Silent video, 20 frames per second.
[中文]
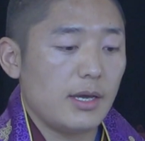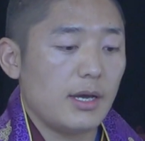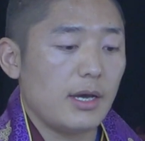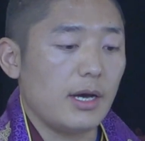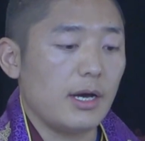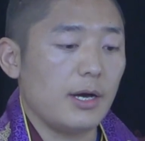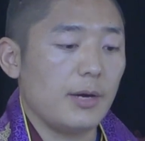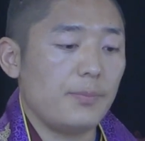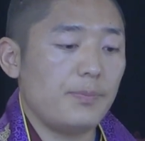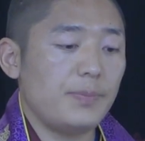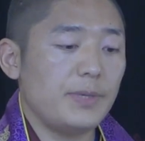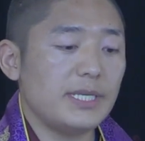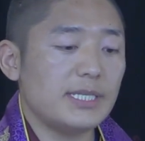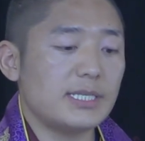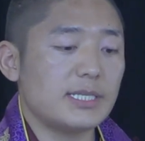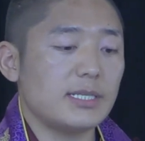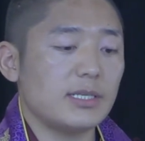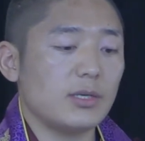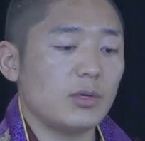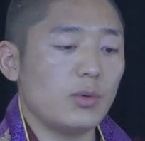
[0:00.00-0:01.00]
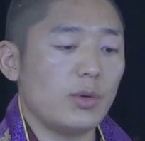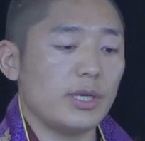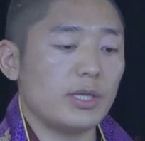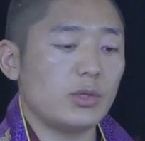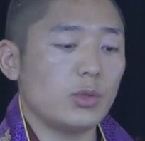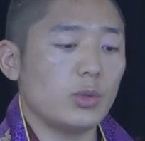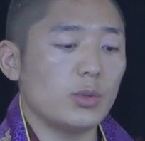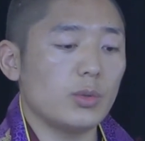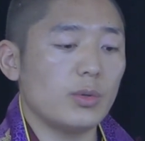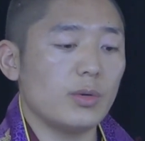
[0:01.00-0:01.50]
呃，彼此会
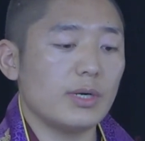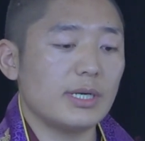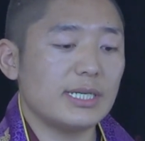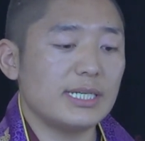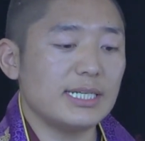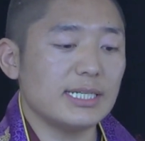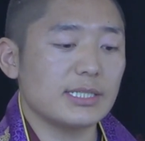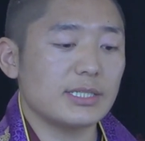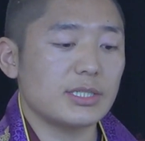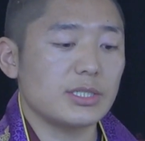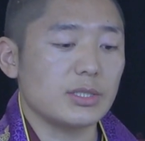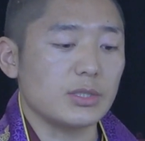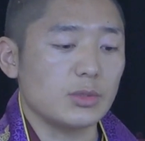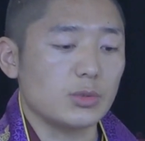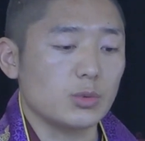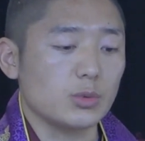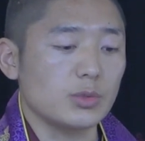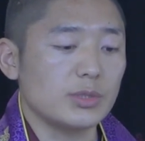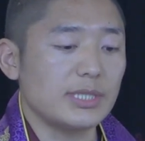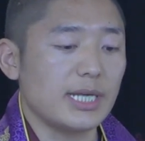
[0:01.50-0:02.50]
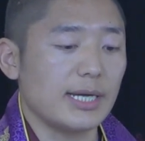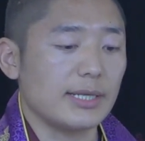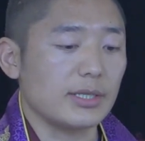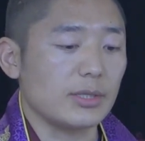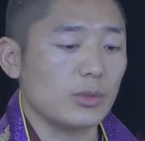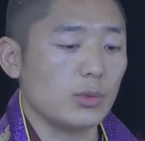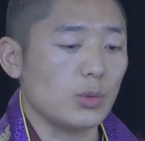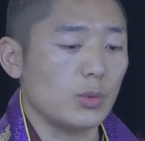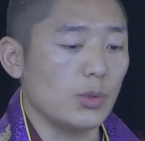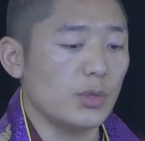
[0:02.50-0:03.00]
通过各自主张
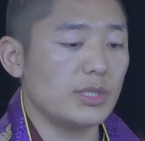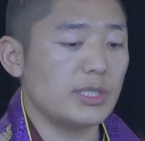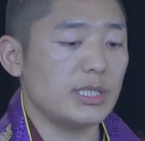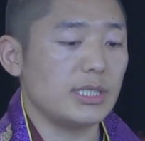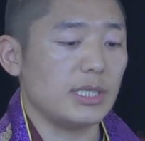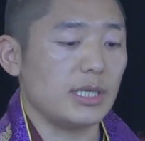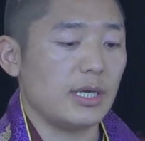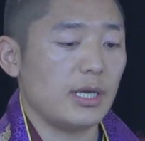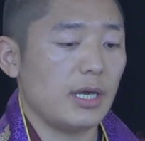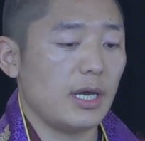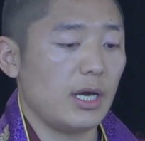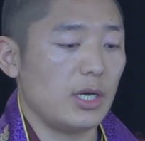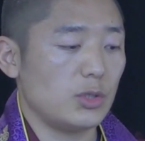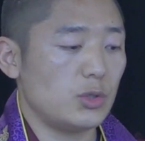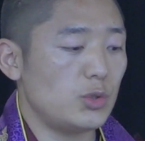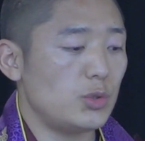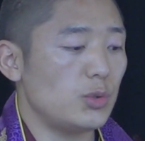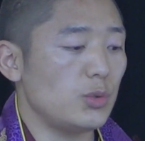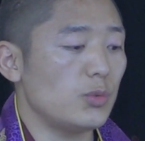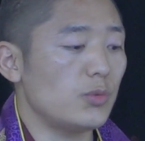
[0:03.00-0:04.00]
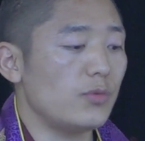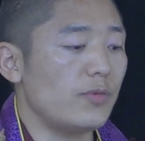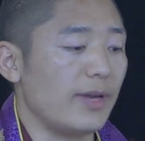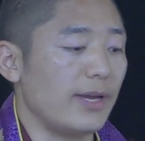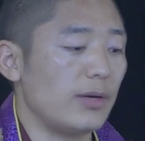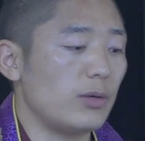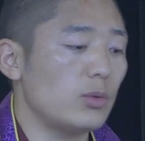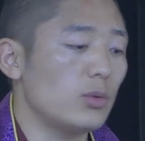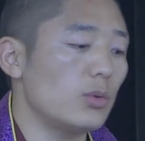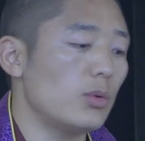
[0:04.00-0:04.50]
的逻辑啊去
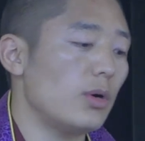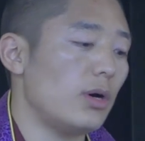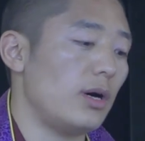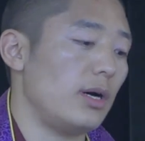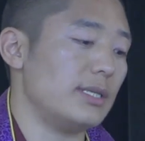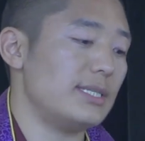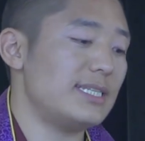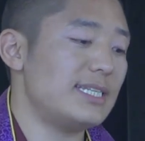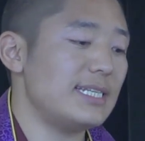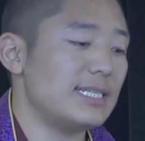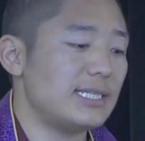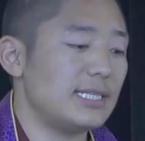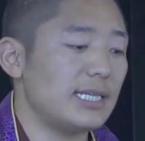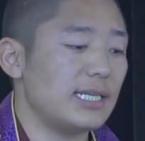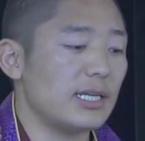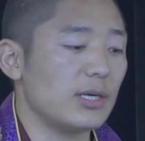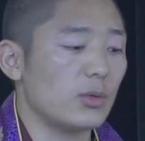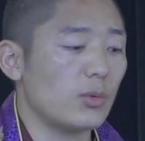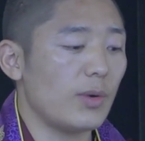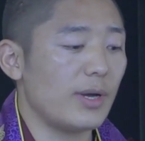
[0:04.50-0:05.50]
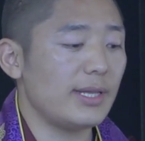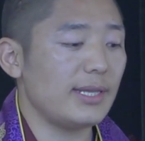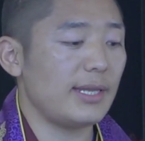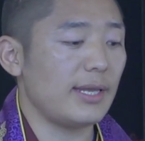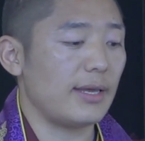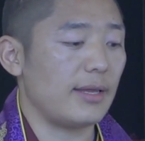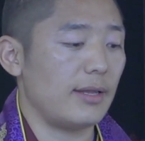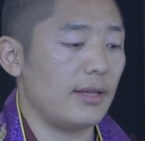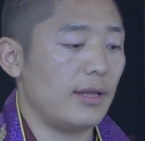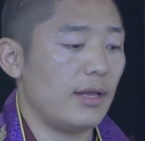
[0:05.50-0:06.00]
维护啊自己的观
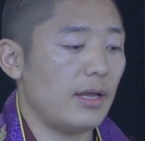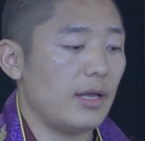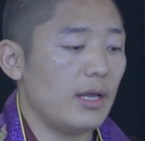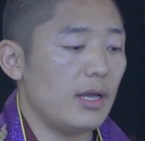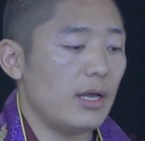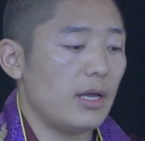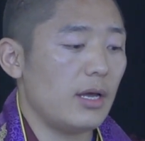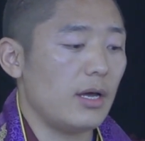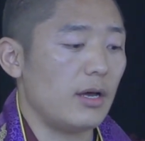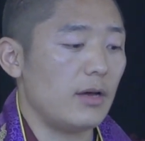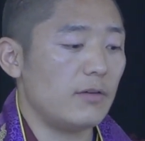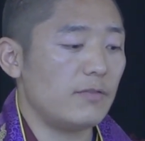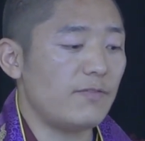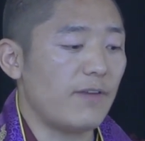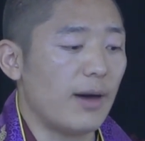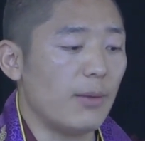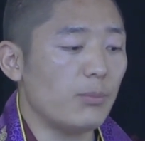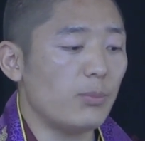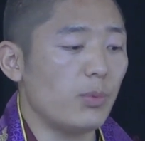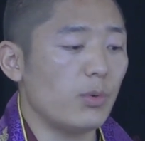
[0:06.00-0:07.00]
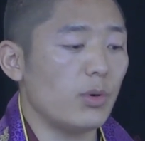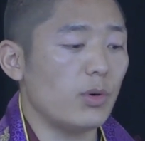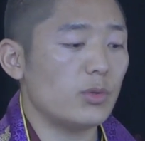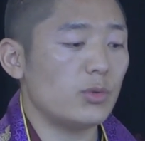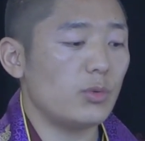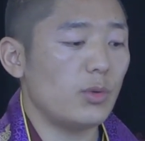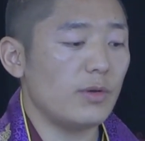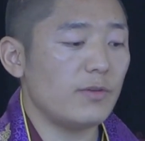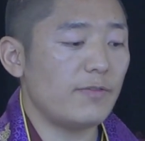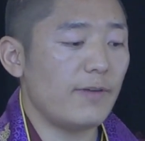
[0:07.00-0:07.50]
点。呃，反驳
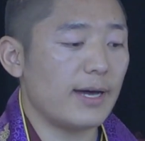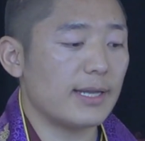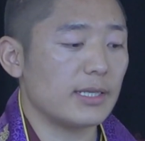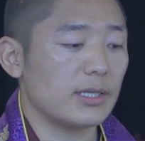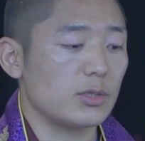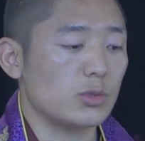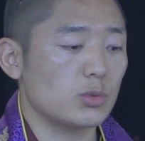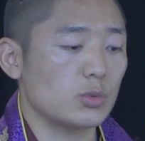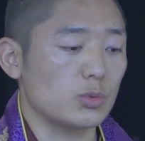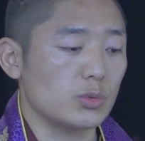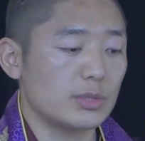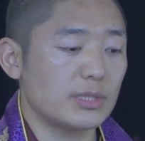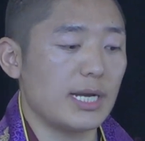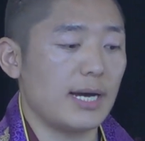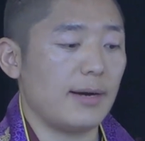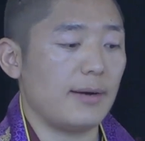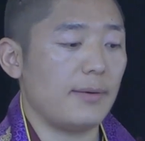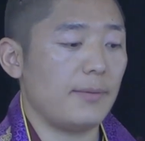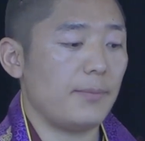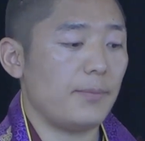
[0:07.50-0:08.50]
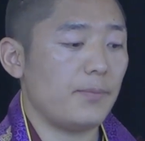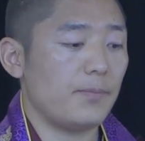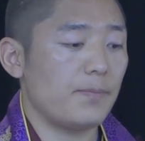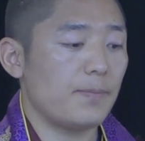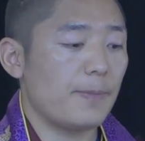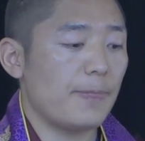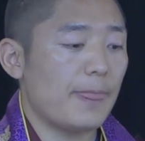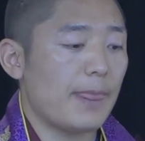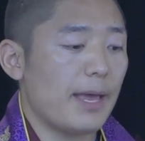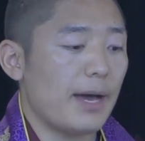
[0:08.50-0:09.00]
对方的主张，
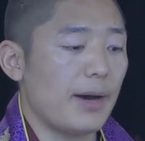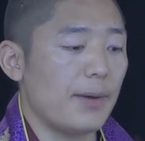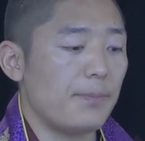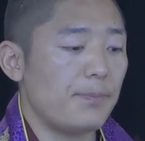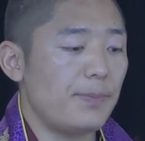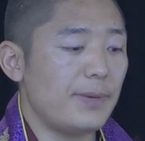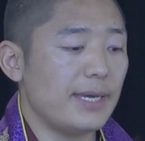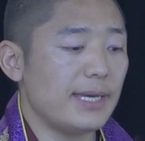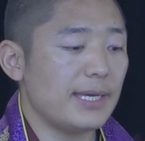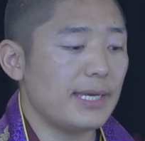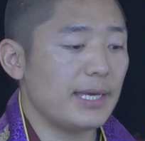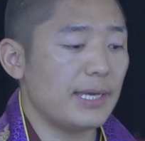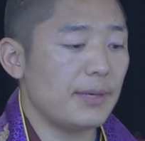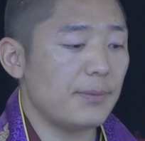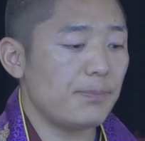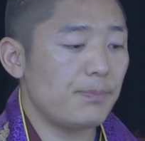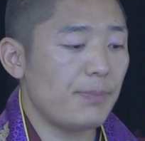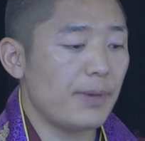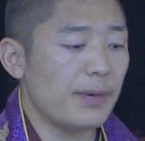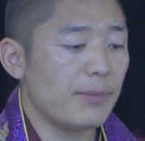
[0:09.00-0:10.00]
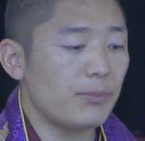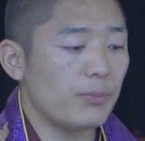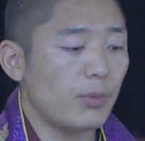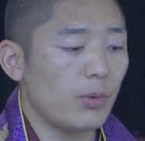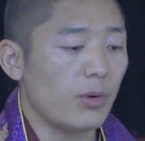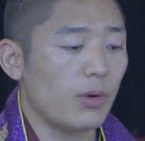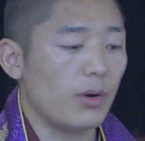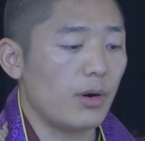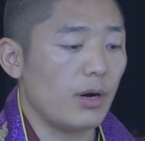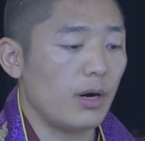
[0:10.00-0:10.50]
啊，并以辩
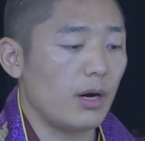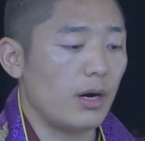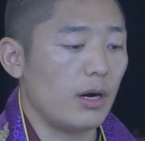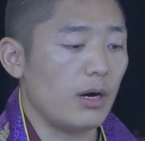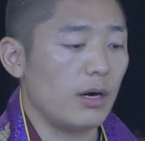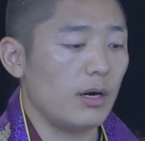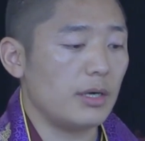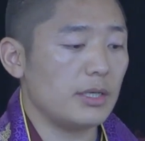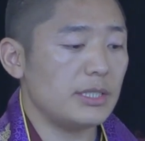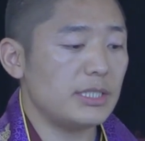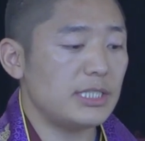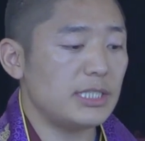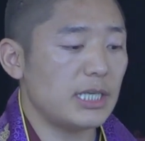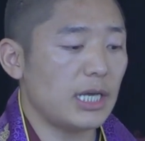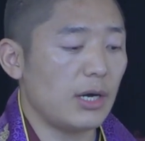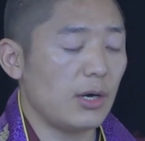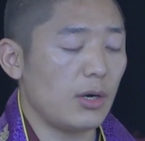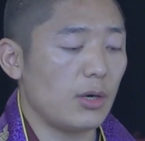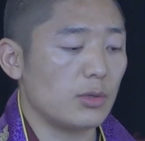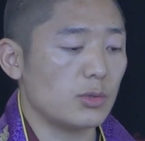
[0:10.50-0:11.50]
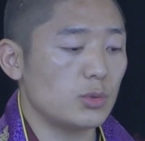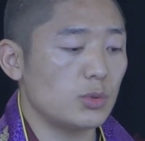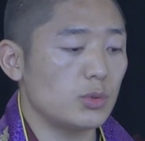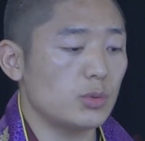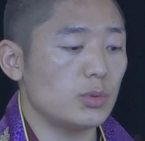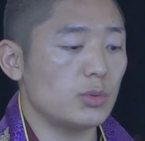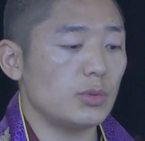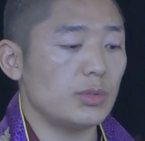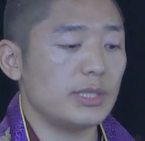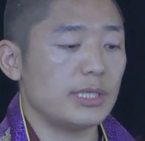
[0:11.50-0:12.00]
驳啊，消
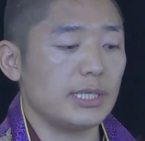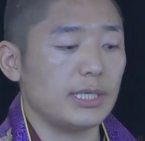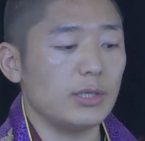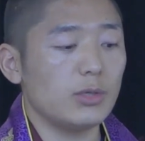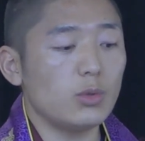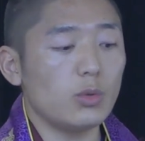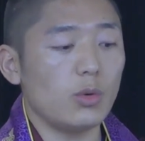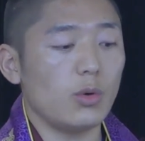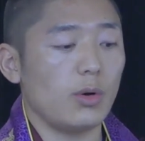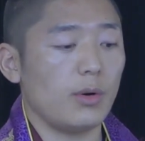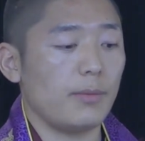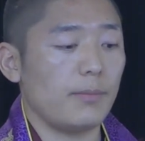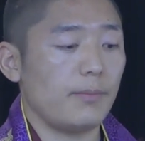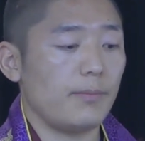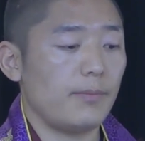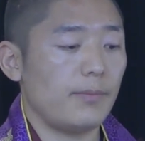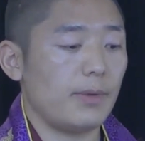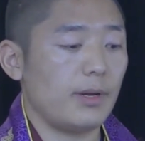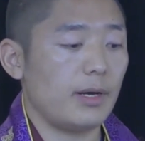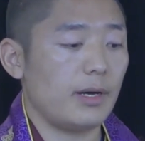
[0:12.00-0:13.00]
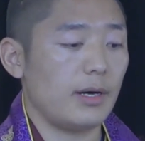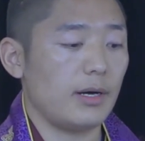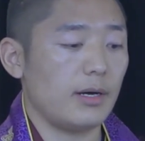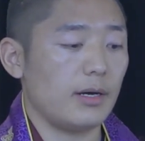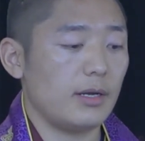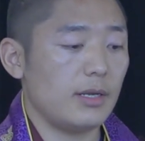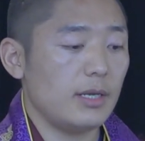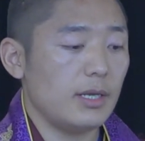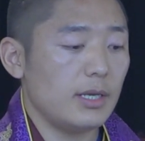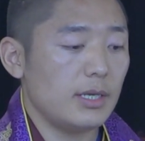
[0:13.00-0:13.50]
除疑惑，啊，
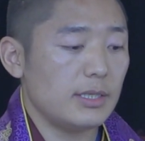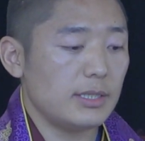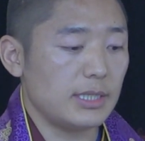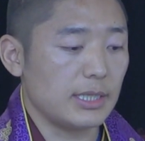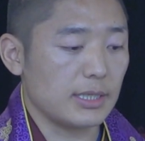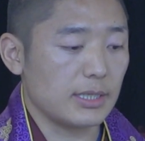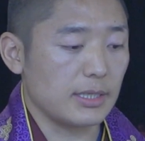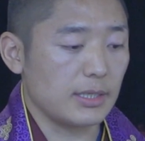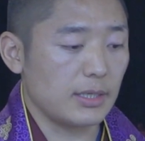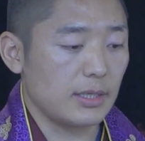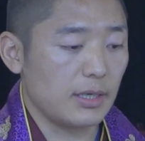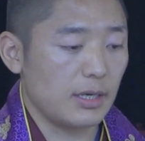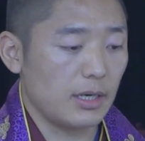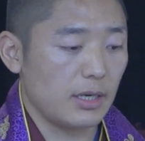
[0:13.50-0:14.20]
这个